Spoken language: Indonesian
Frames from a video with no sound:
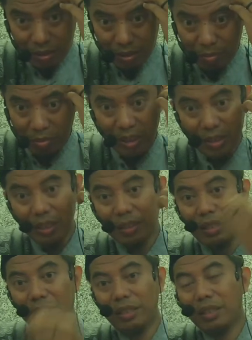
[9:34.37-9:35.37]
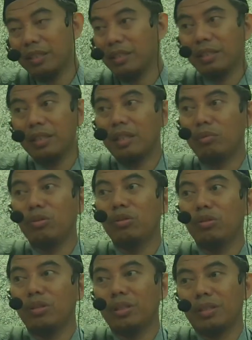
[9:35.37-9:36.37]
bisa jadi kita tidak
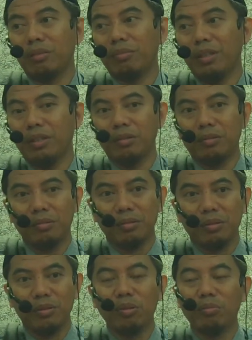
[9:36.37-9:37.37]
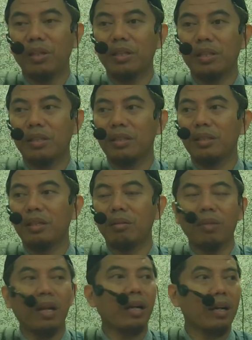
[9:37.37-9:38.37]
mundur kata beliau. Cuman kita tidak
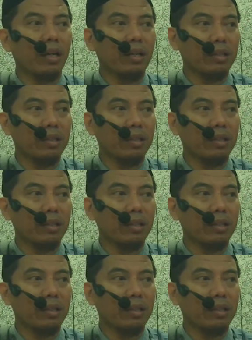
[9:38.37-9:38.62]
melangkah.